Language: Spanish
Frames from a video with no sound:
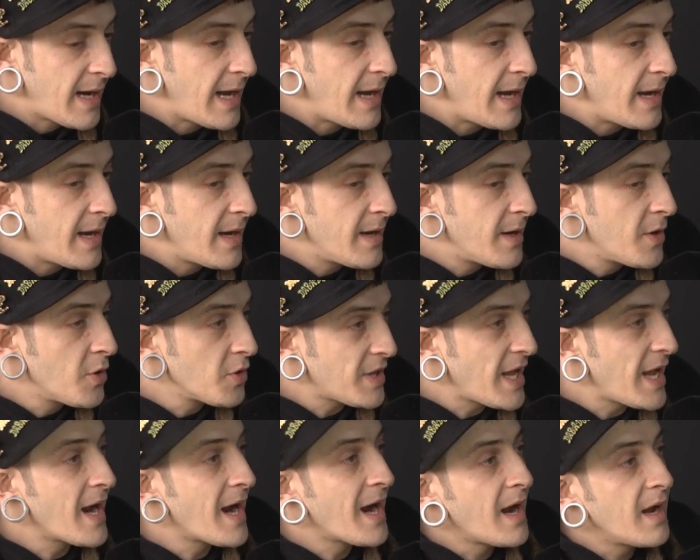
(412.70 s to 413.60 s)
que
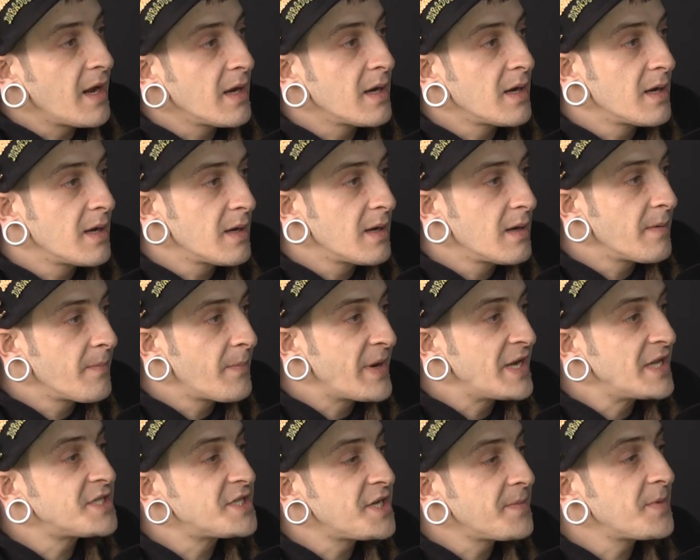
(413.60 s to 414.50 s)
no tengan
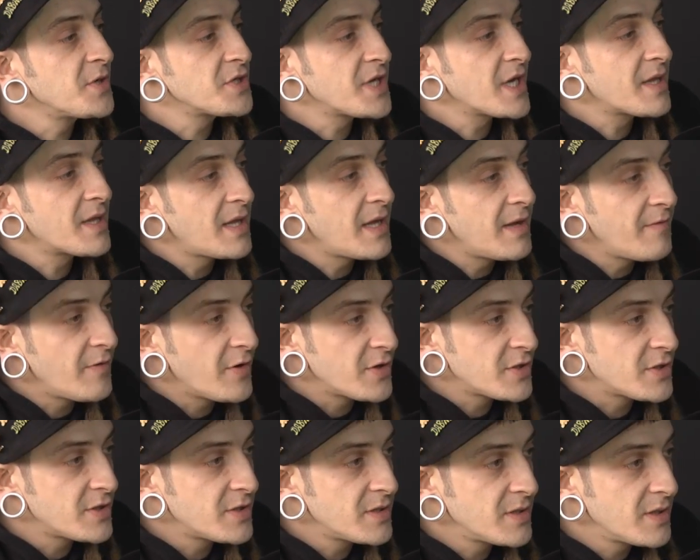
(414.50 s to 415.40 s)
principios
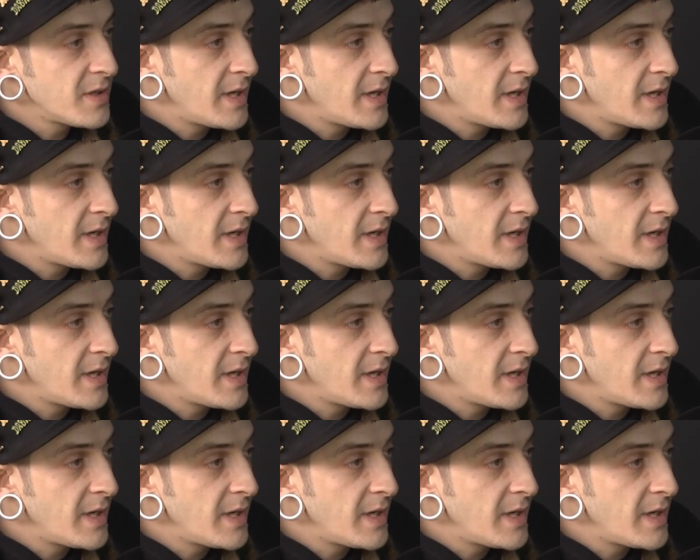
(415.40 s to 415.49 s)
activos